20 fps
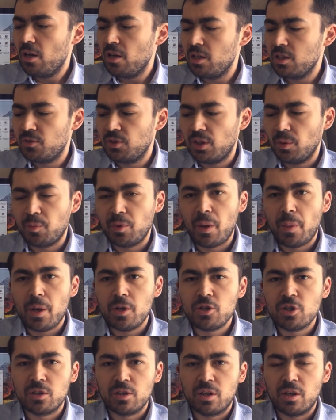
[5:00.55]
и
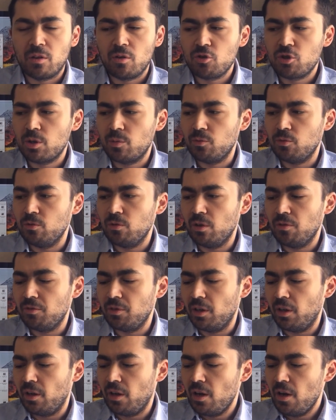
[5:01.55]
цветопередача на хорошем
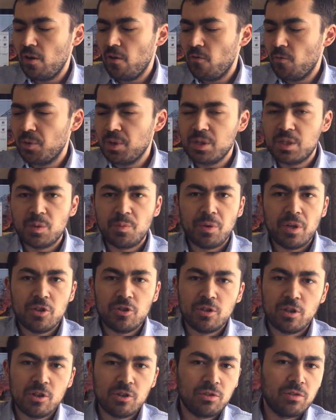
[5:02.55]
уровне. В принципе, я
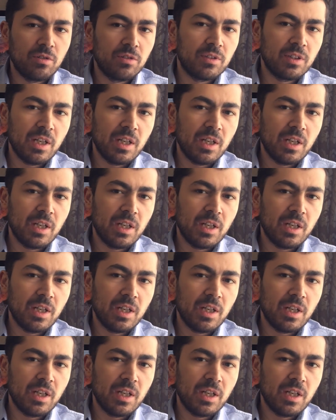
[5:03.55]
считаю, что